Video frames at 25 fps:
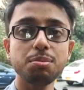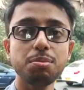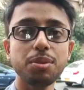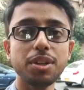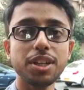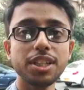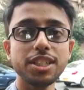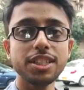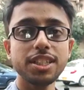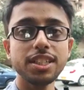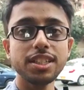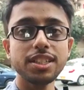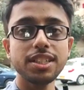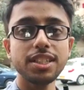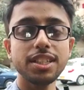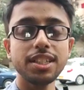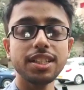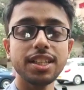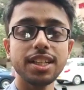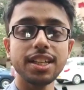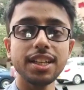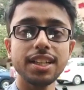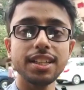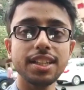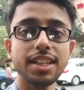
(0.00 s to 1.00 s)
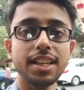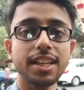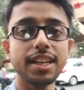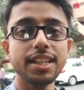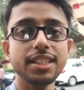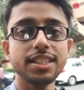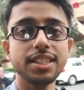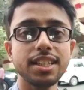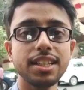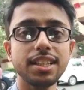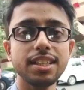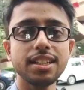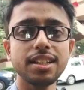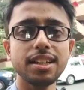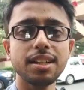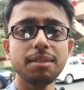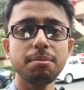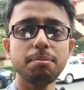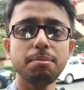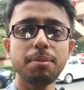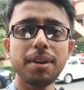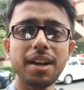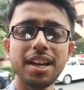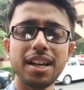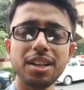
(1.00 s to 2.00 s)
বয়সে যিনি তাকে দেখেছিলেন তার
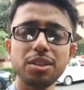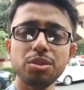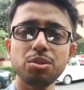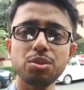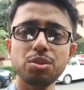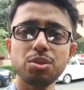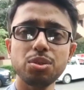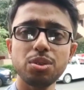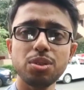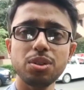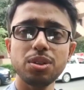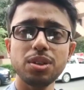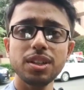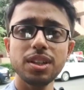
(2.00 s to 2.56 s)
পাড়াতুতো